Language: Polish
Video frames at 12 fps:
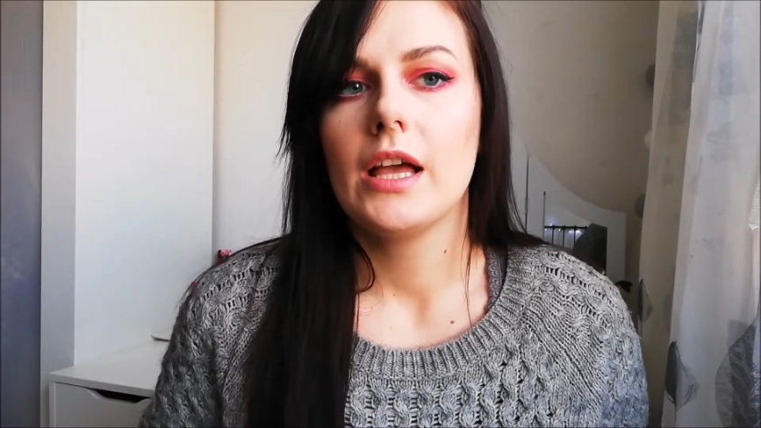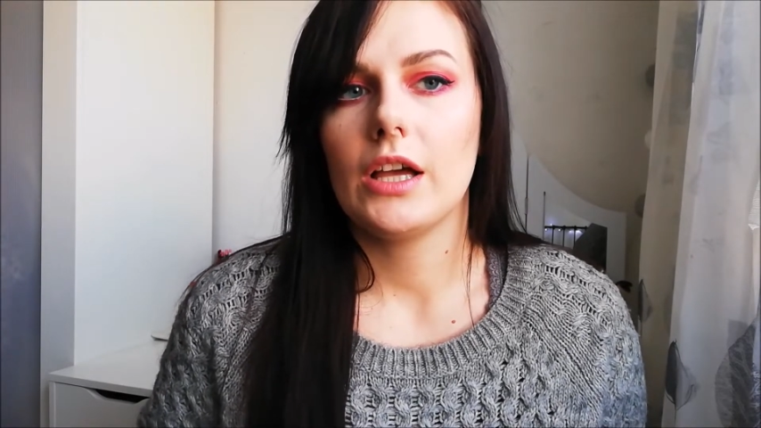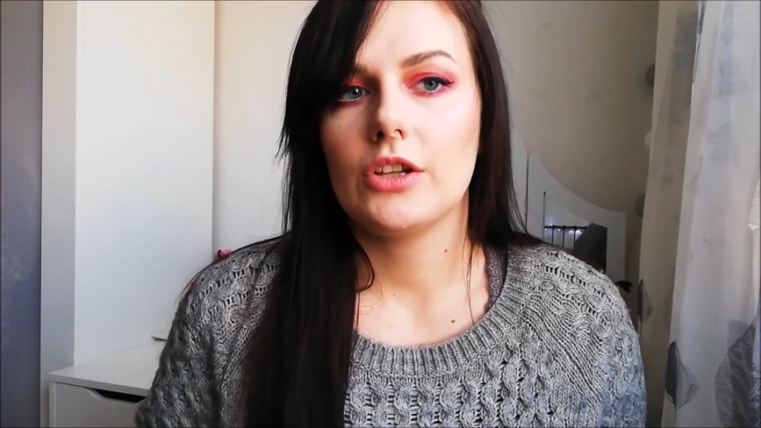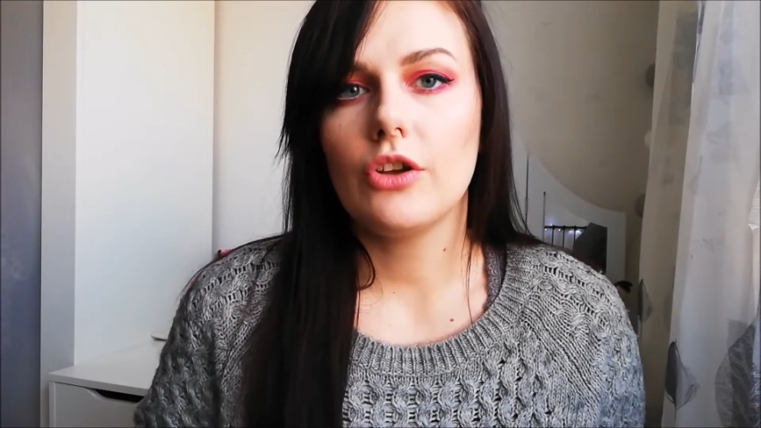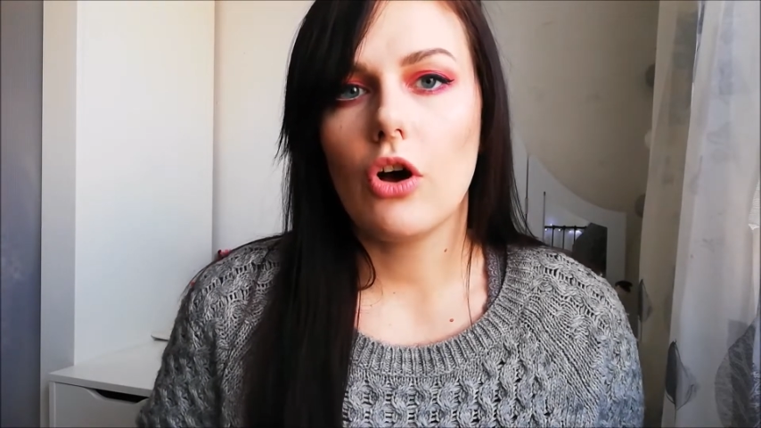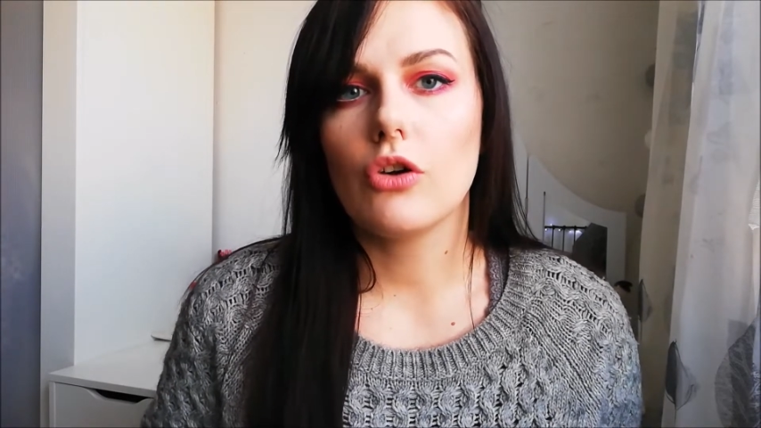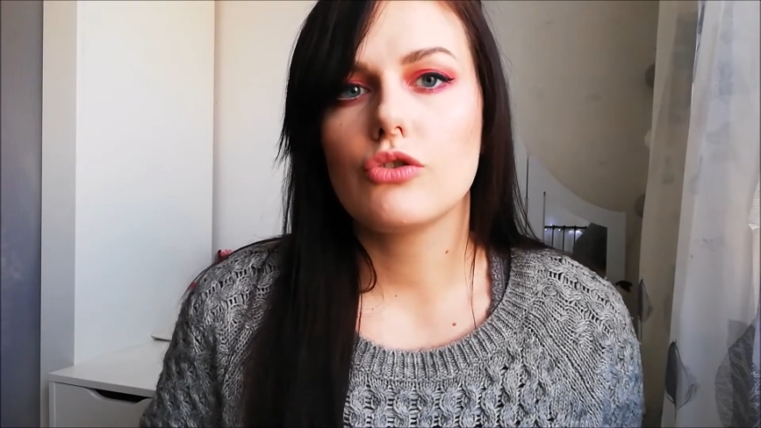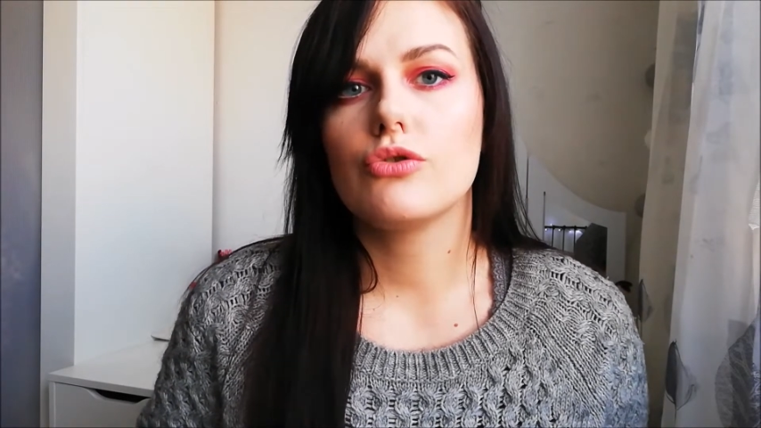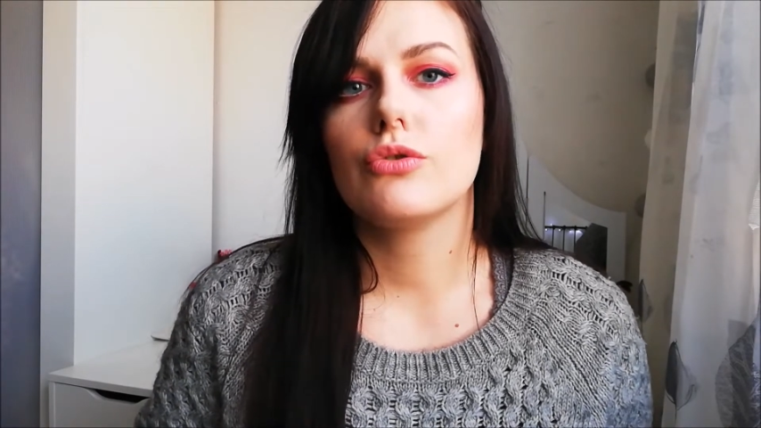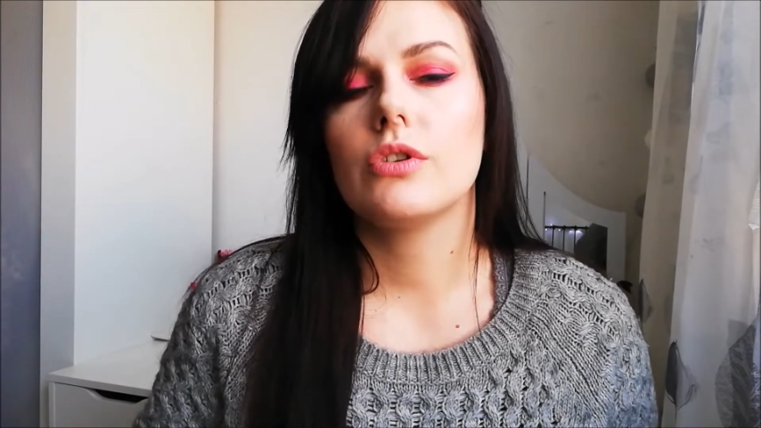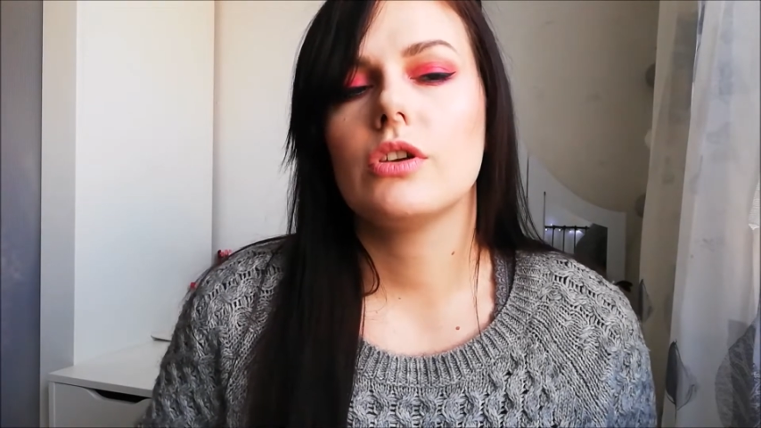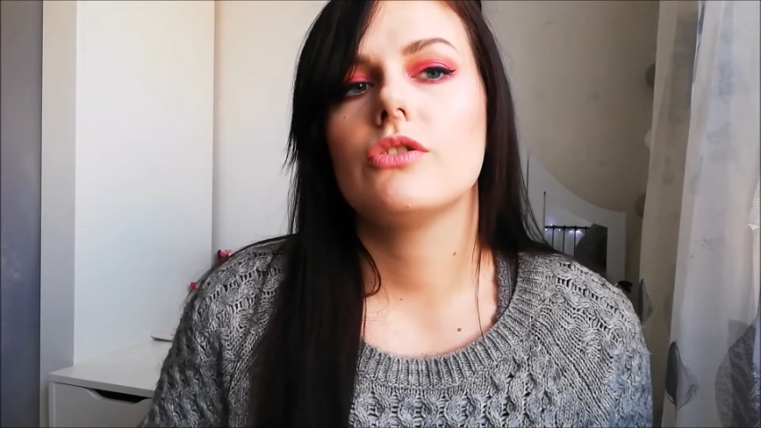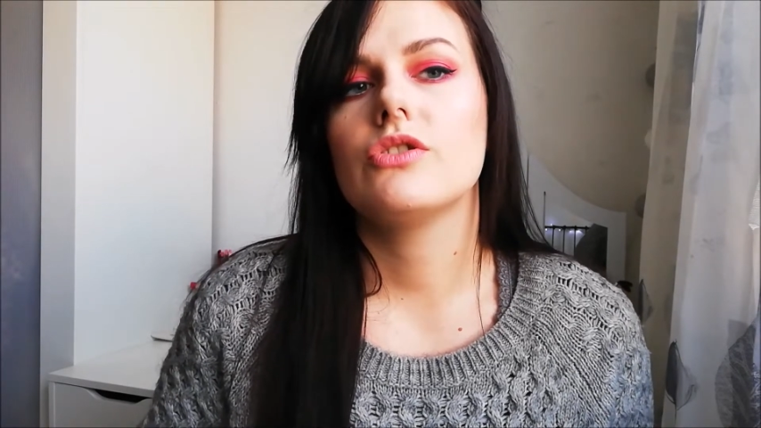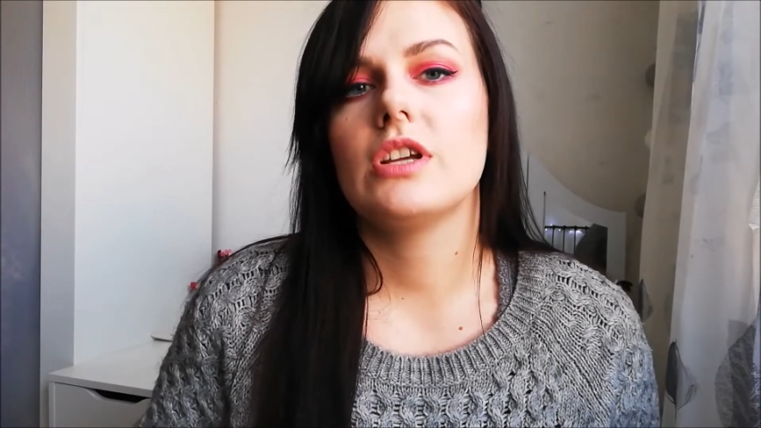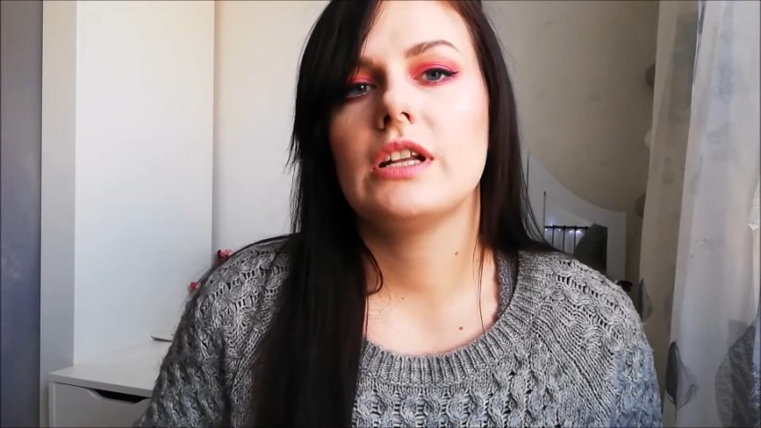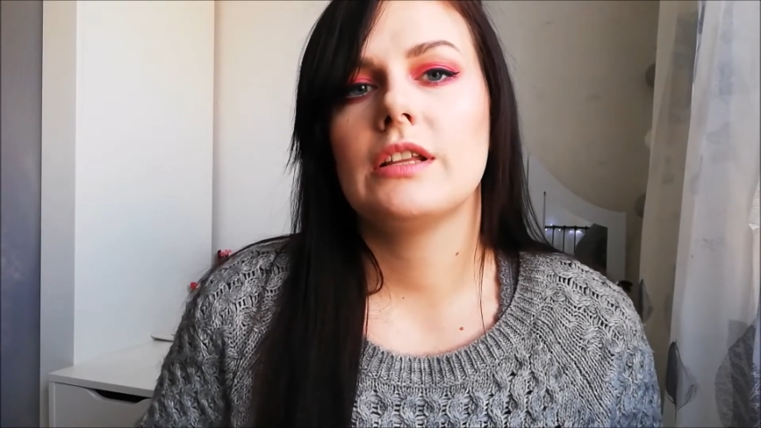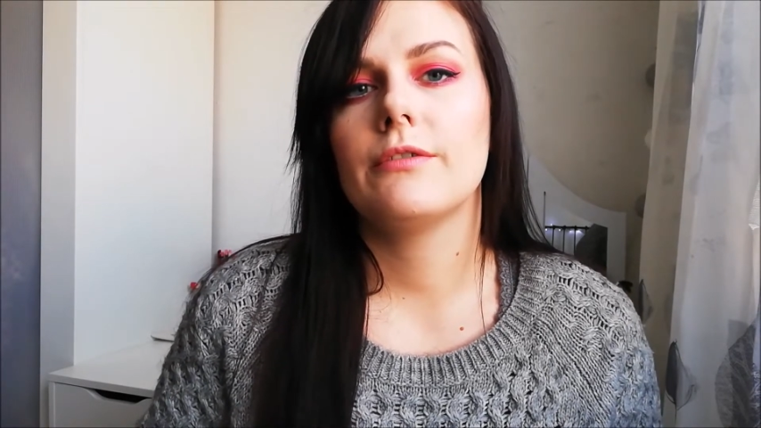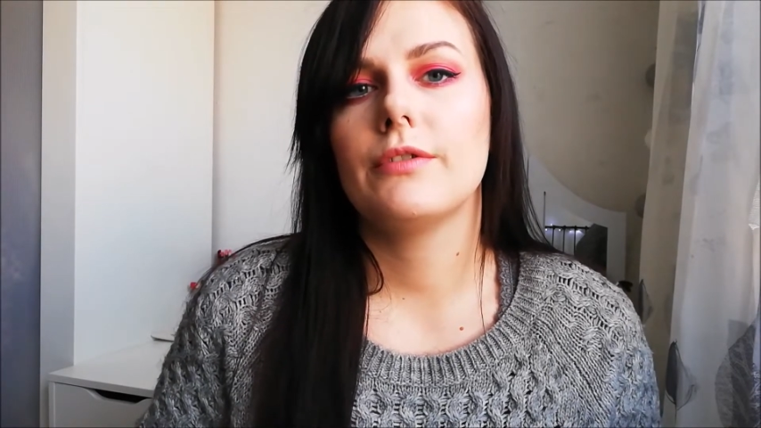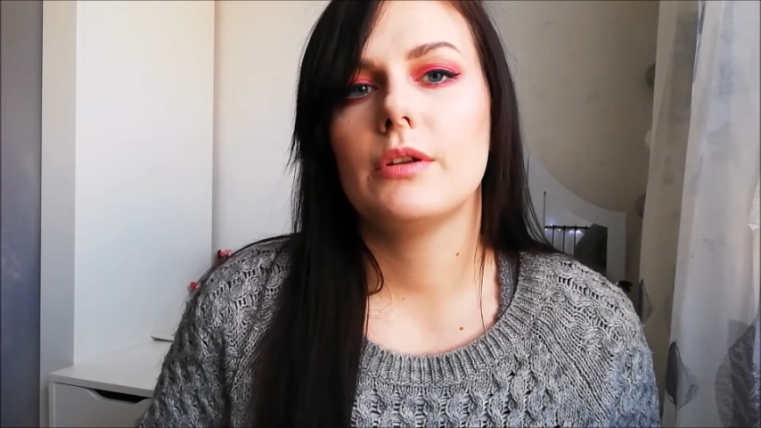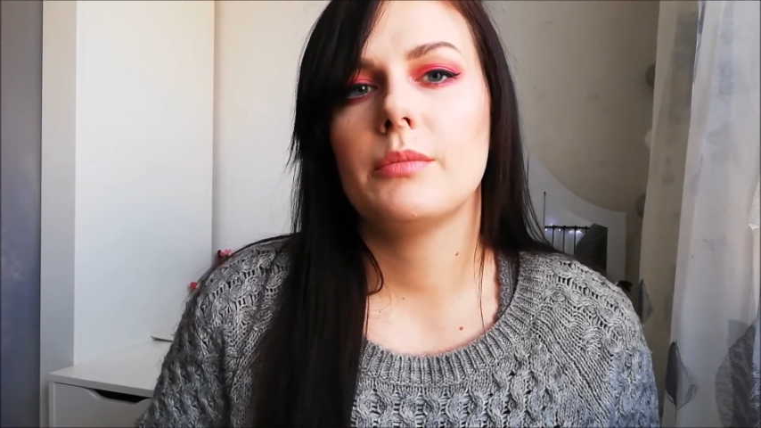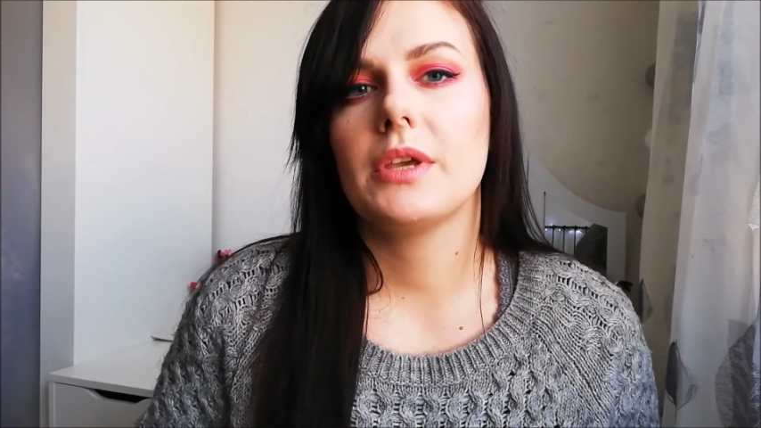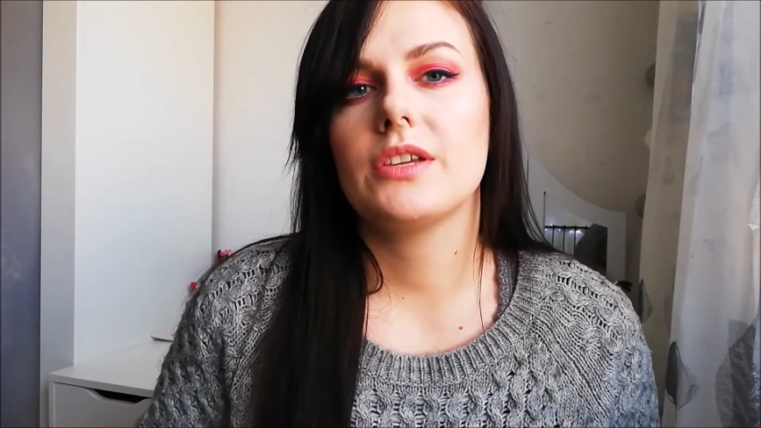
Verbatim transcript: e, do oczu i oddzielny filmik,